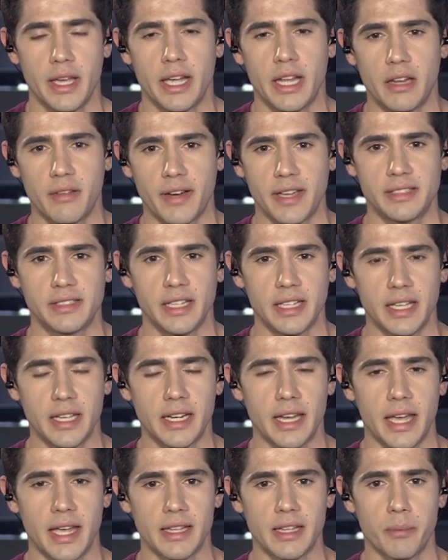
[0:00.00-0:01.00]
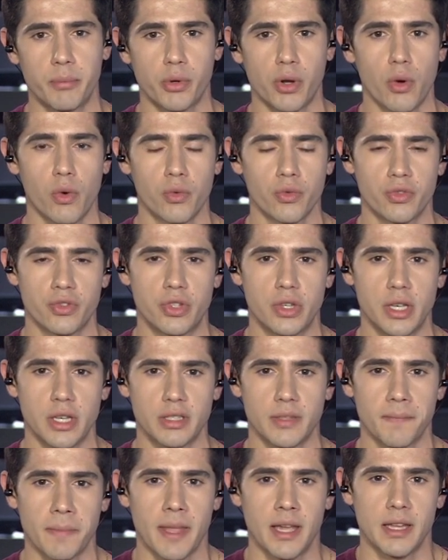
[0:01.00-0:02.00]
Ele vai seguir ainda por alguns
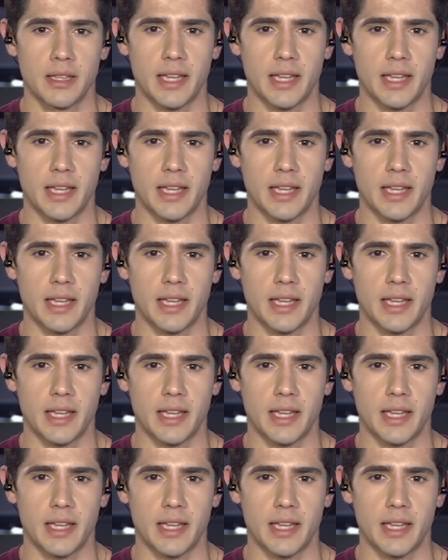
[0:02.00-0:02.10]
dias